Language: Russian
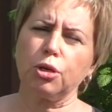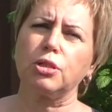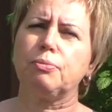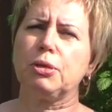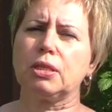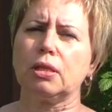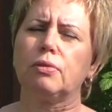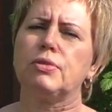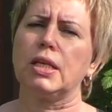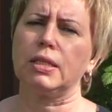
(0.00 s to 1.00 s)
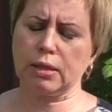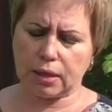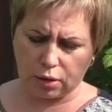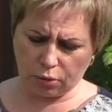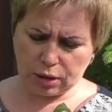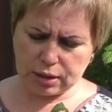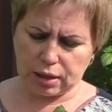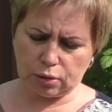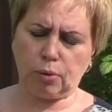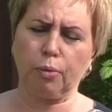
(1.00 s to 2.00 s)
Можно вместо этого взять янтарную
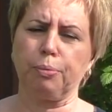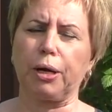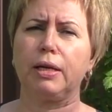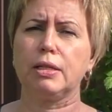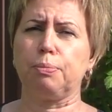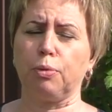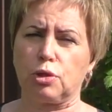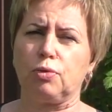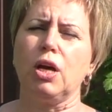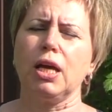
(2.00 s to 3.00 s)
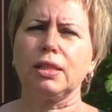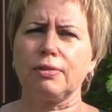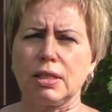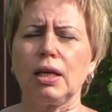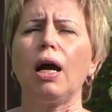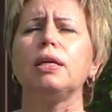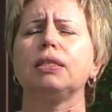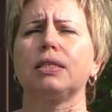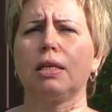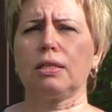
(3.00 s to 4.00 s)
кислоту, пролить почву. Это все
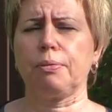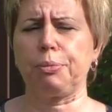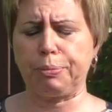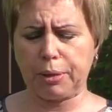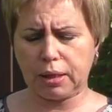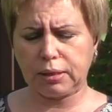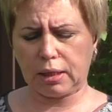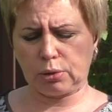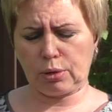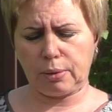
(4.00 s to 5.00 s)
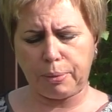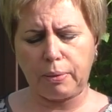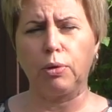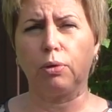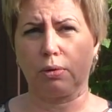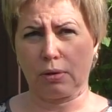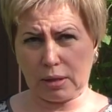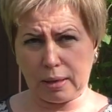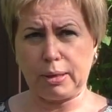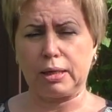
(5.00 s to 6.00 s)
антистрессовые препараты, которые помогут
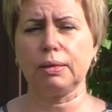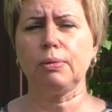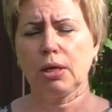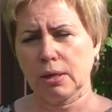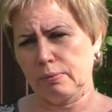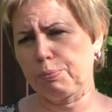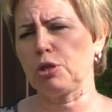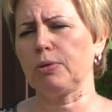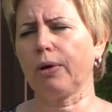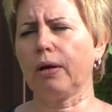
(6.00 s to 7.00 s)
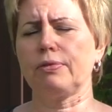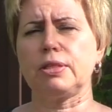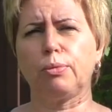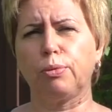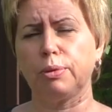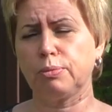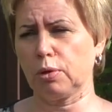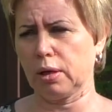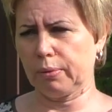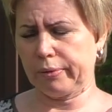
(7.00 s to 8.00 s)
томатам впрочем, как и всем любым
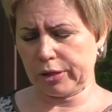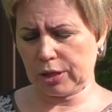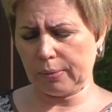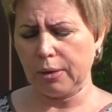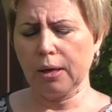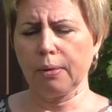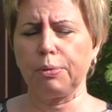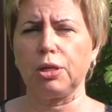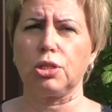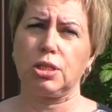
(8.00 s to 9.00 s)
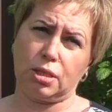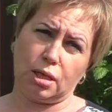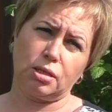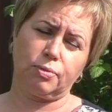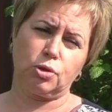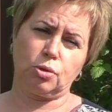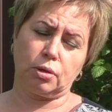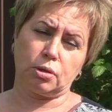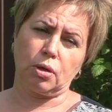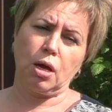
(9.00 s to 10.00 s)
другим овощам, пережить стрессовую
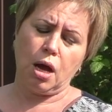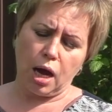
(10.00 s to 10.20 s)
ситуацию.